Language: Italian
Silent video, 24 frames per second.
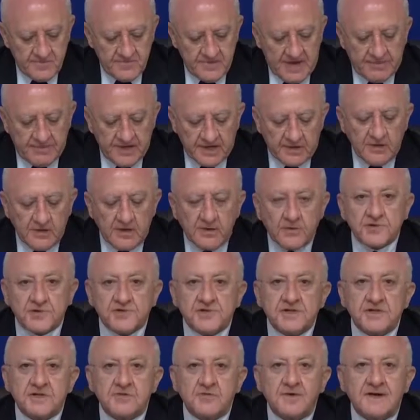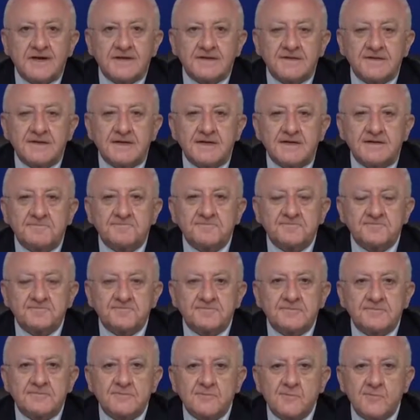Per quello che ci riguarda,
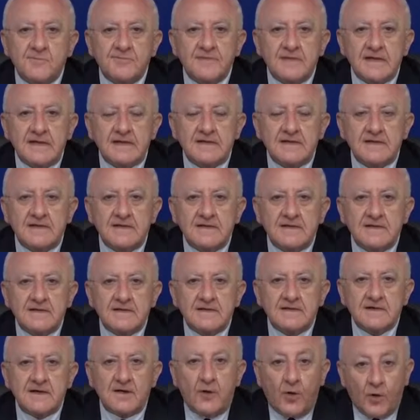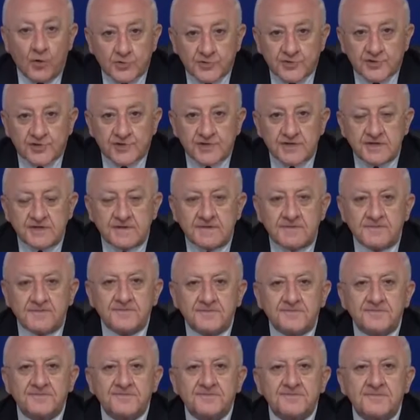
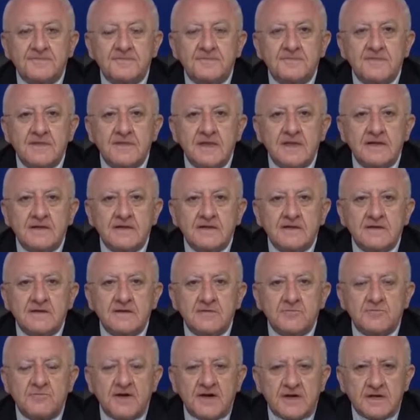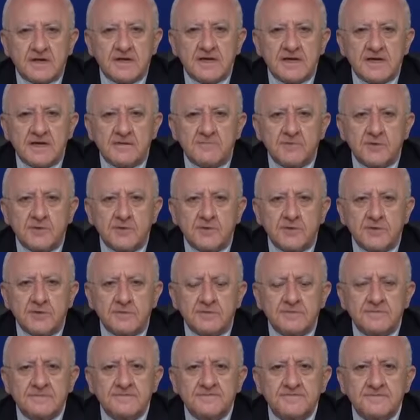oggi parliamo
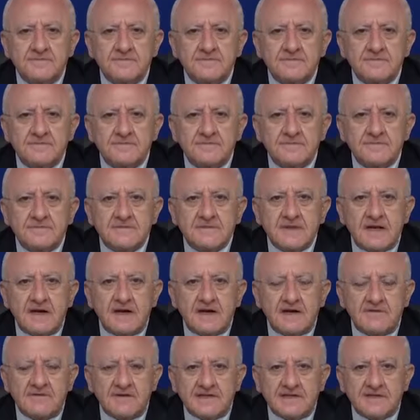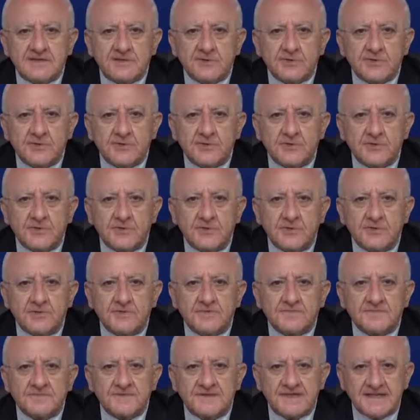avendo
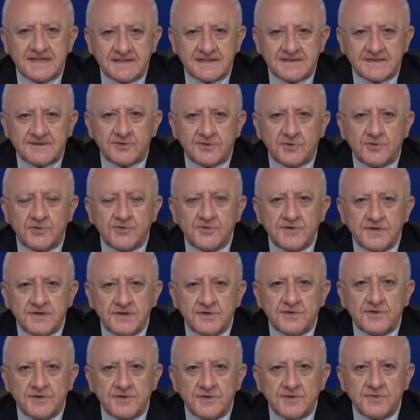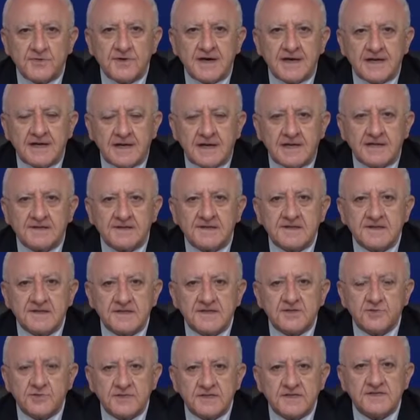dentro di noi una grande
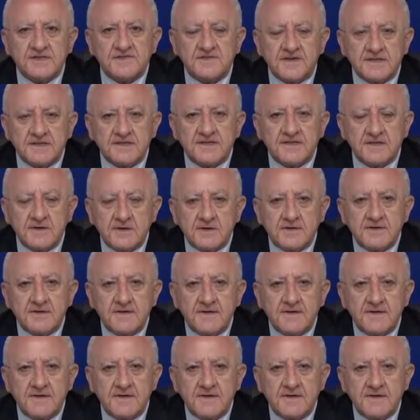soddisfazione.